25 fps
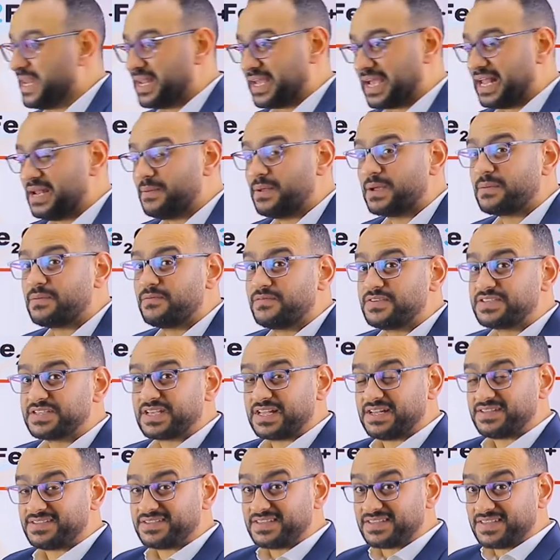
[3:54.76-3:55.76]
بالك خلي بالك من
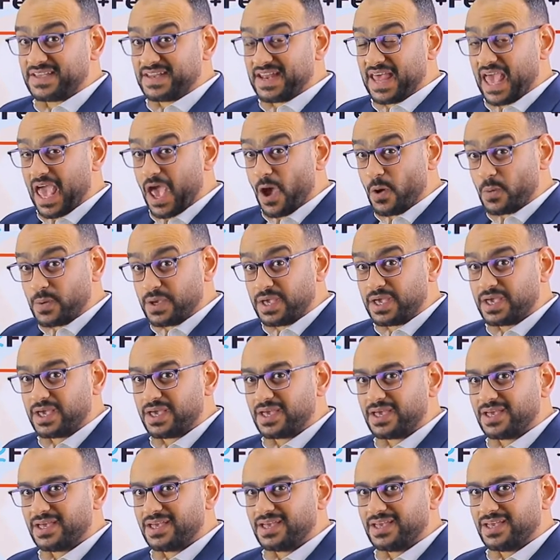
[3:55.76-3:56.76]
فيزيكال ستيت هنا قوي
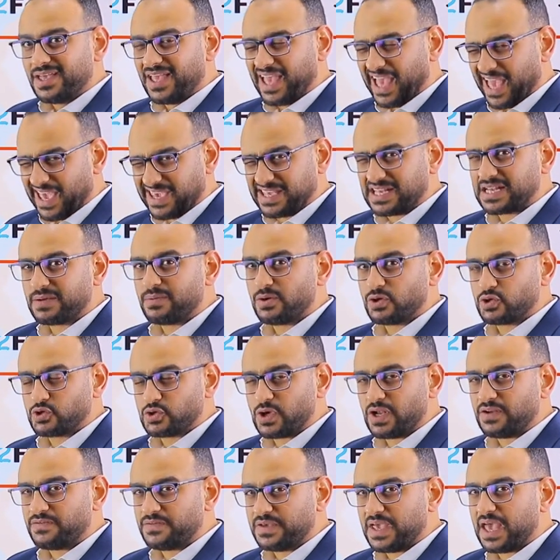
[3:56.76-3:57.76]
هيجي لك برضه
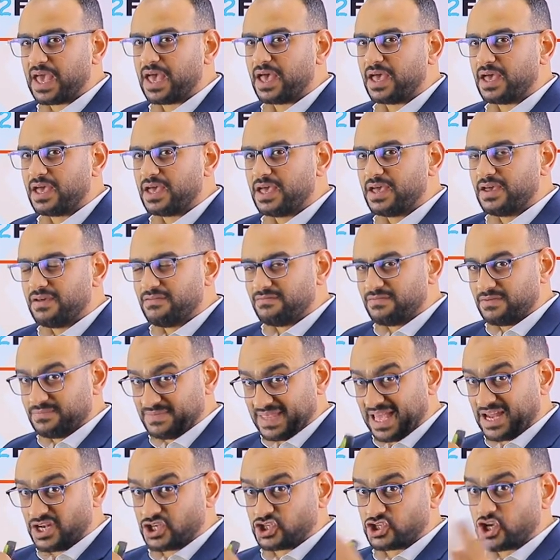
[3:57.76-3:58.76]
سؤال فيها في
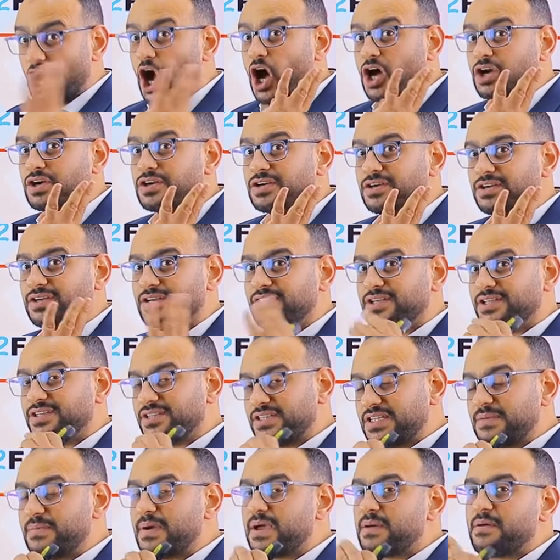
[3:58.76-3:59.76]
امتحان الشهر
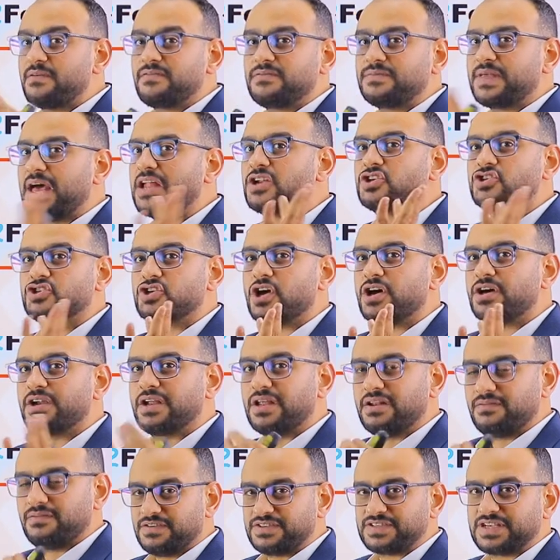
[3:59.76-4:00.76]
دي بقى في امتحان الشهر
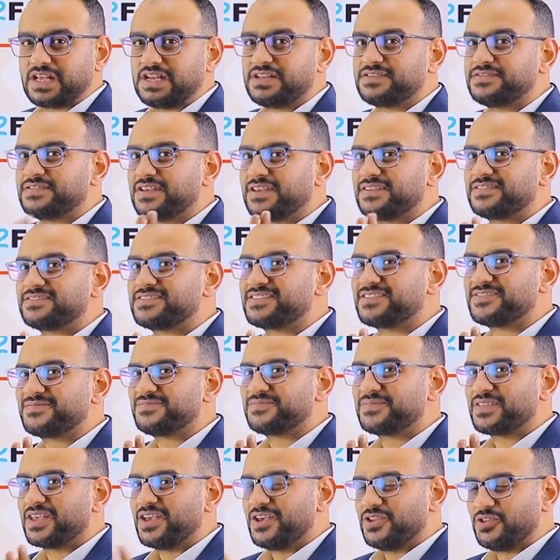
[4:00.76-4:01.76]
فيزيكال ستيت
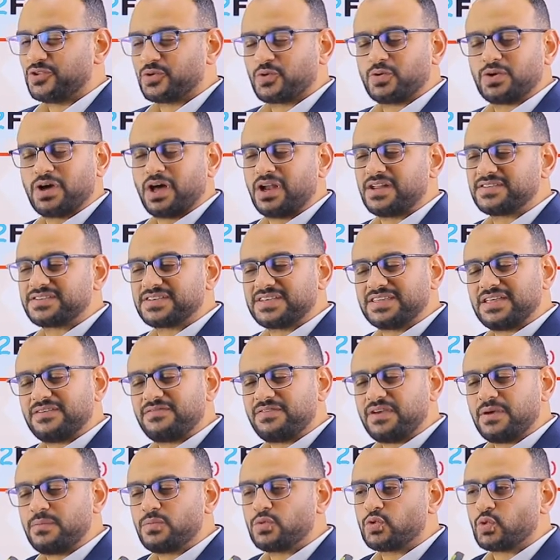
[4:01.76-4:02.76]
تكون خلاص كده
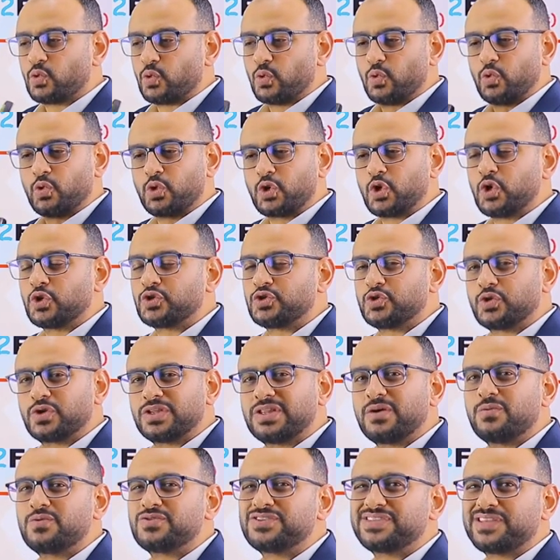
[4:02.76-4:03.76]
فهمت ورقت
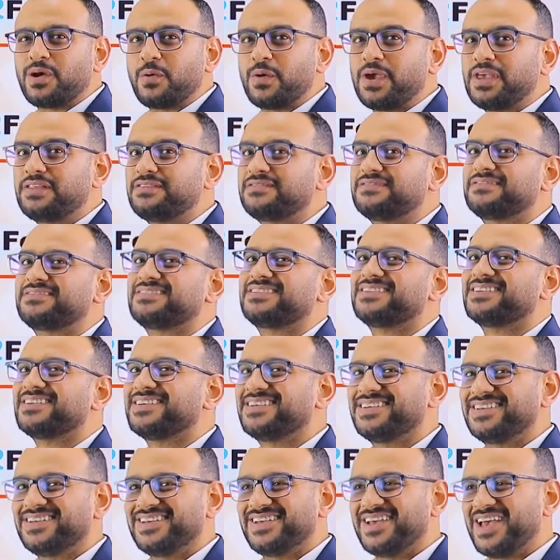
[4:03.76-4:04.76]
كده واستويت
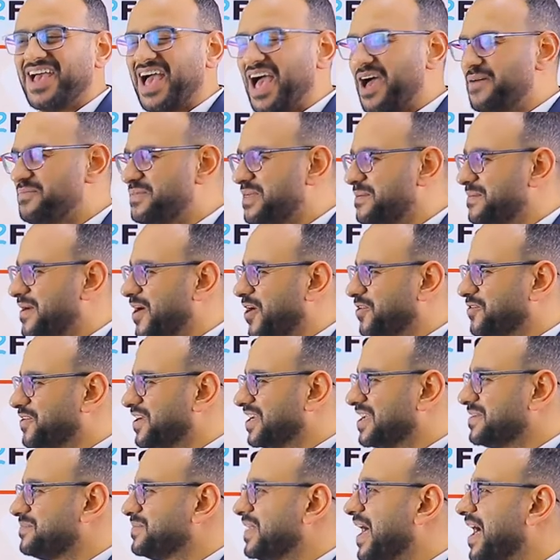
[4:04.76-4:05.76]
ابدا بقى احط
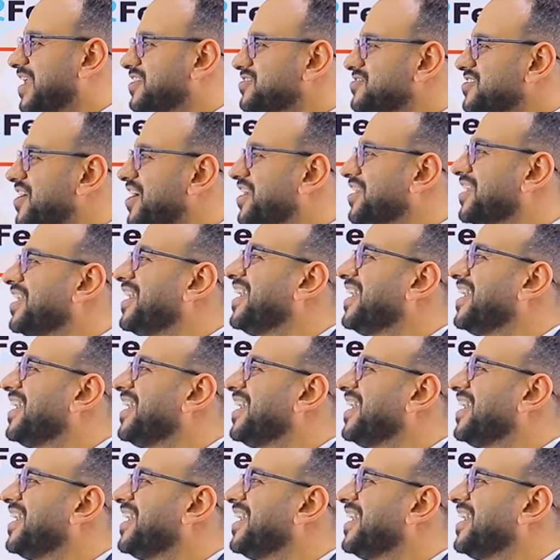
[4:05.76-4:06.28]
لك امتحان شهر